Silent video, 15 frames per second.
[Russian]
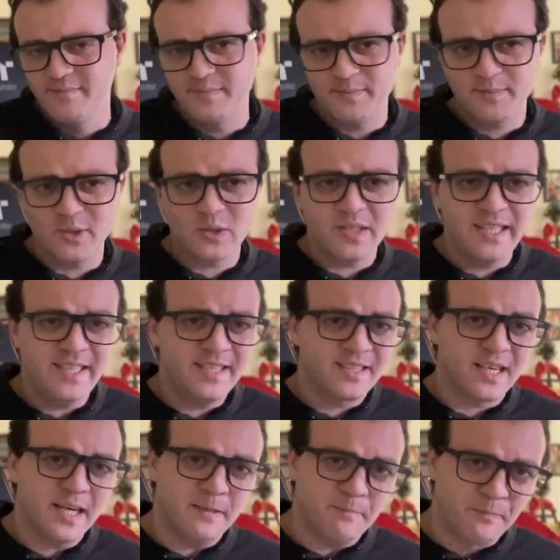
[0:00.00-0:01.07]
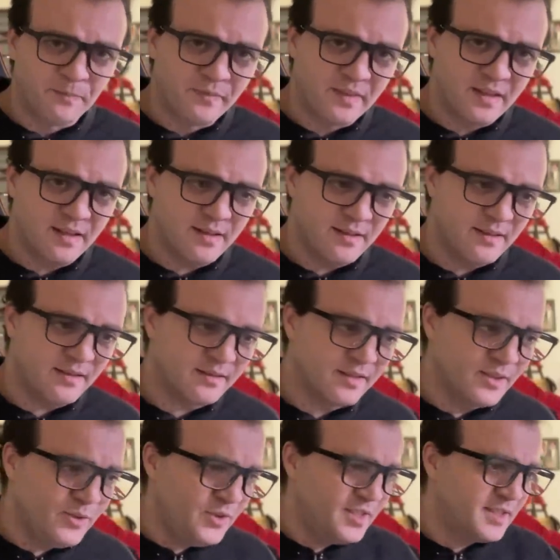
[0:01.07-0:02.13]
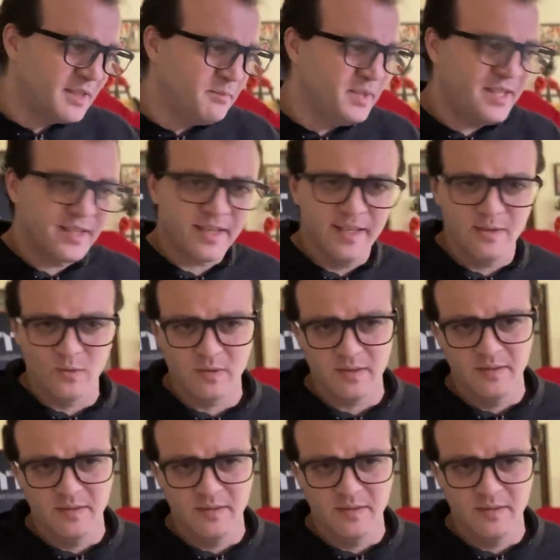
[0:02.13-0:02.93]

просто игра. Люди там играют.